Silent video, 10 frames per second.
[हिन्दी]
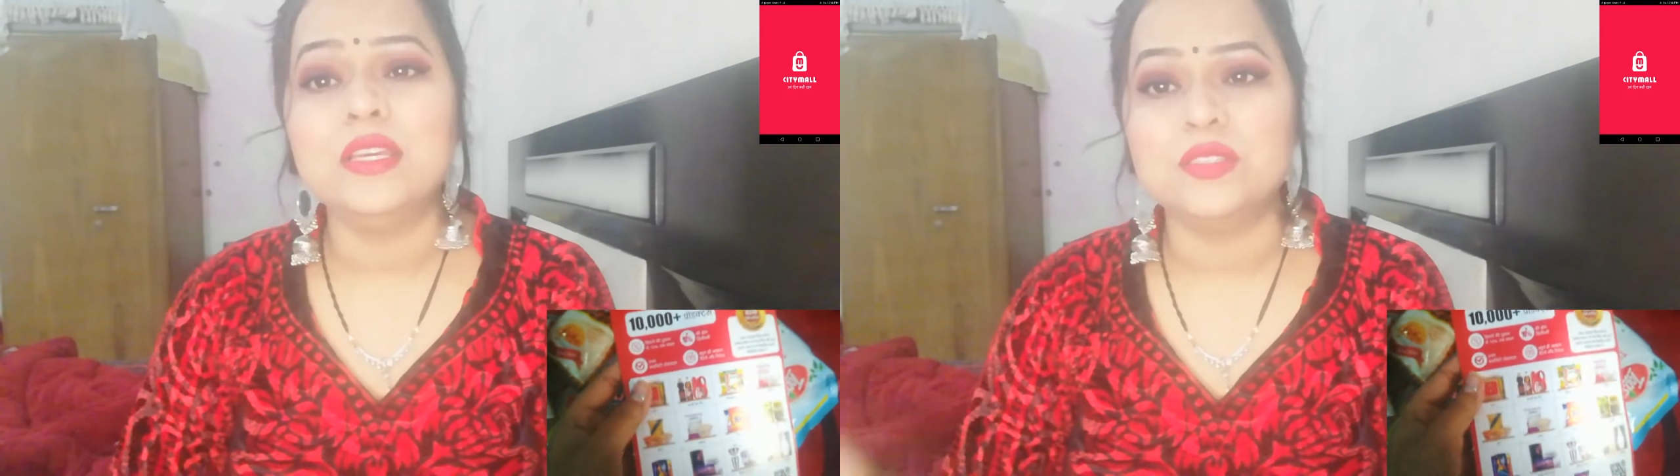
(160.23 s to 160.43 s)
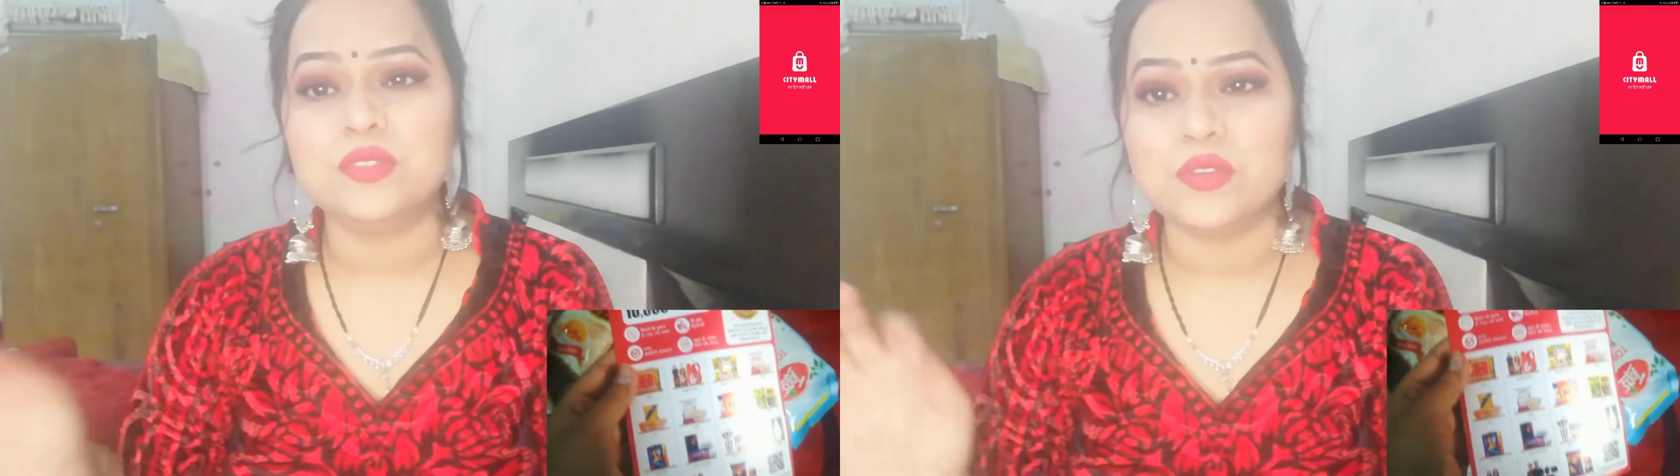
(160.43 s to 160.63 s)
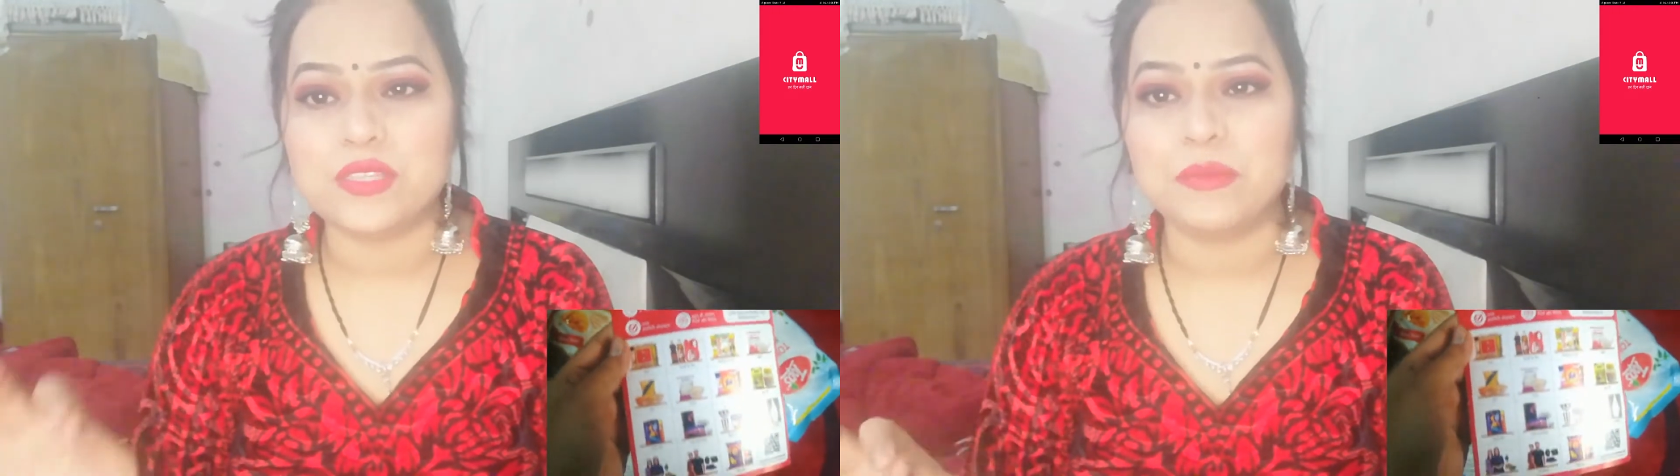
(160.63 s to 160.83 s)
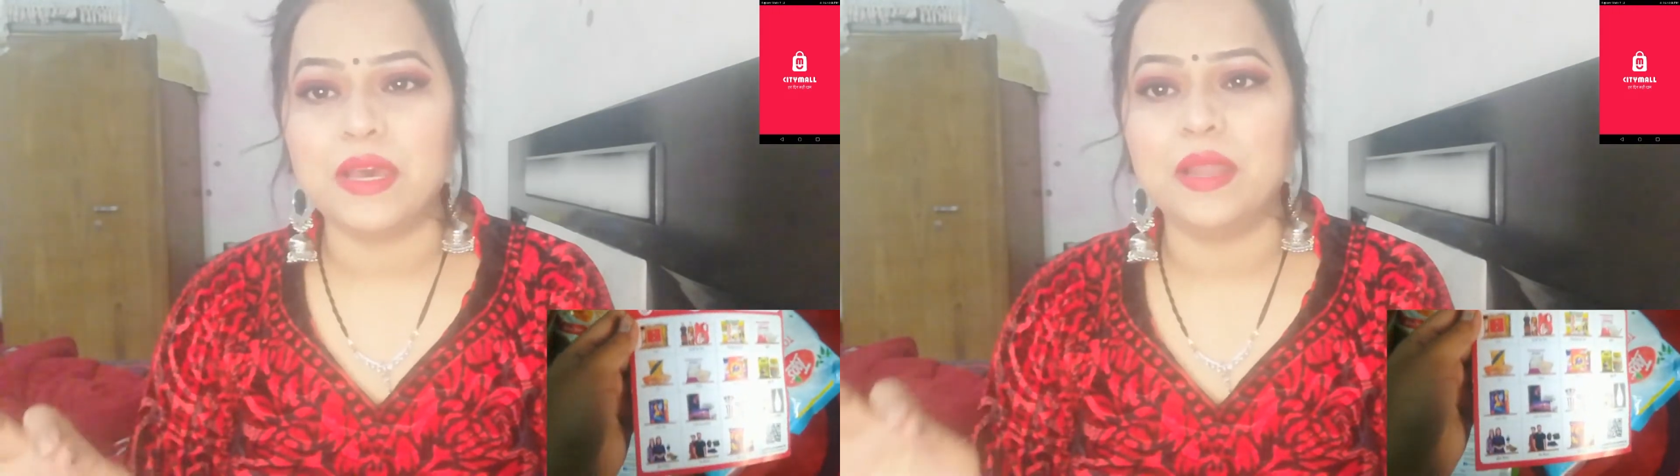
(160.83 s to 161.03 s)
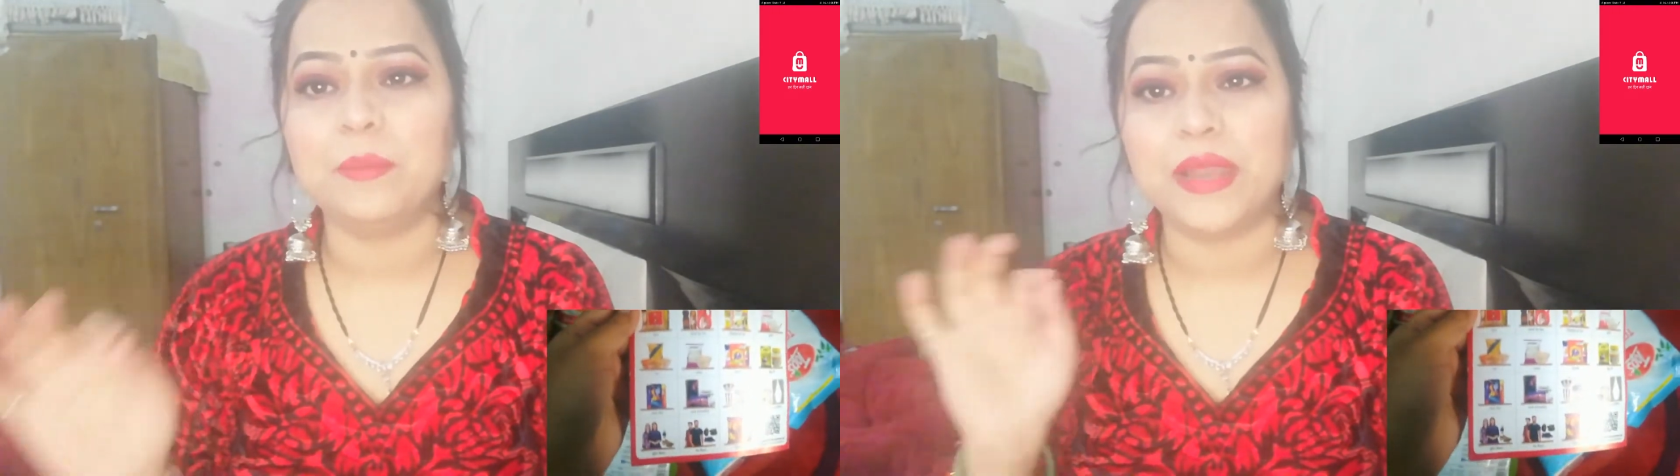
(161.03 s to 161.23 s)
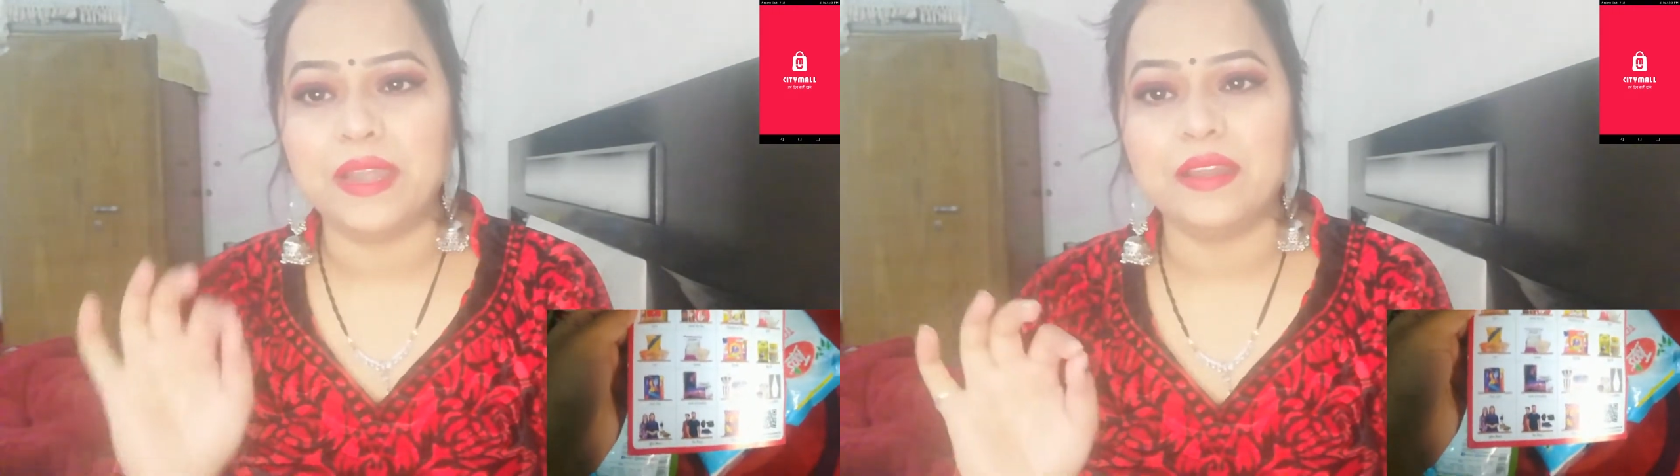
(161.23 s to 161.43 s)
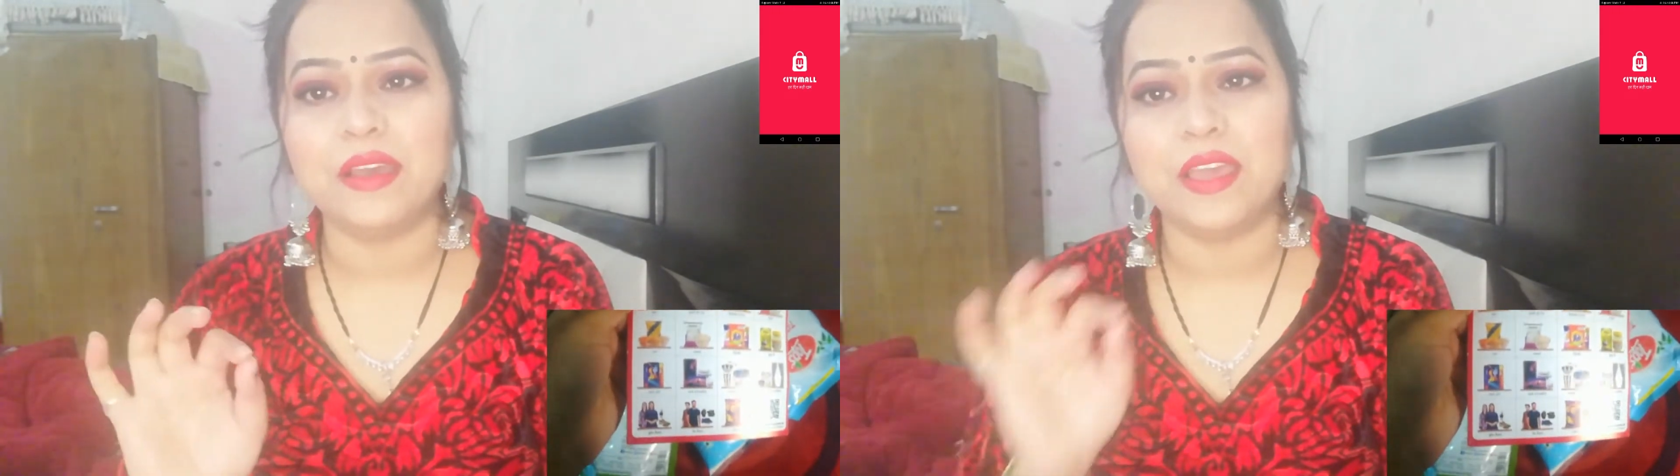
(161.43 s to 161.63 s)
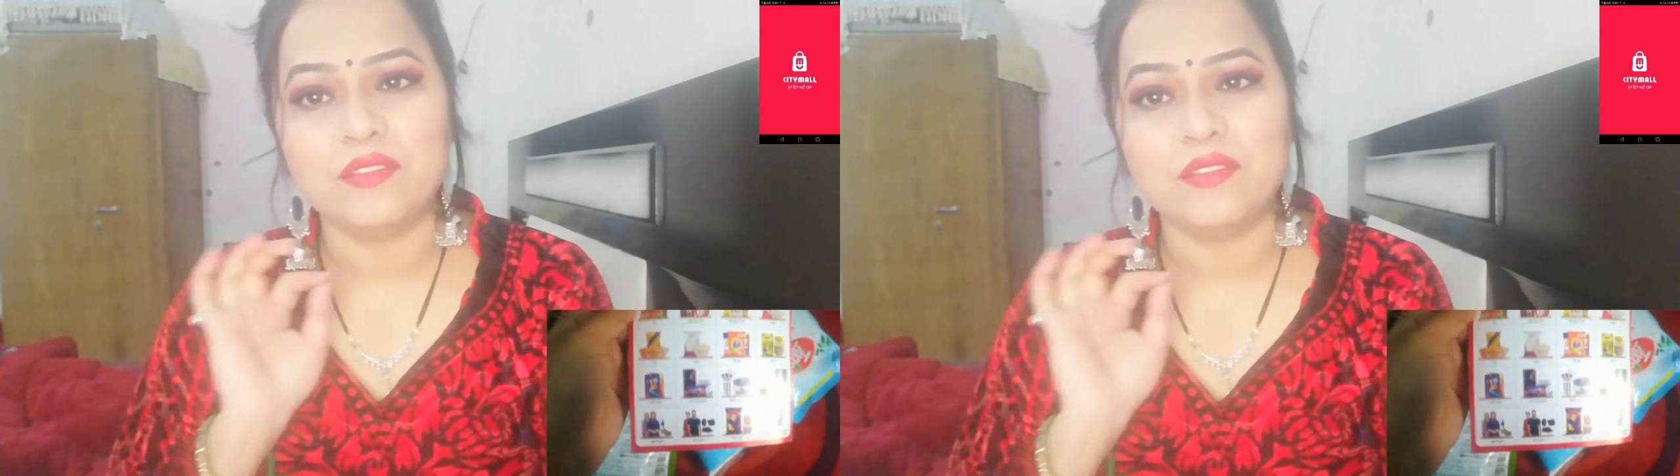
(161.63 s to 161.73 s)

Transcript: जो सामान ब्रांड का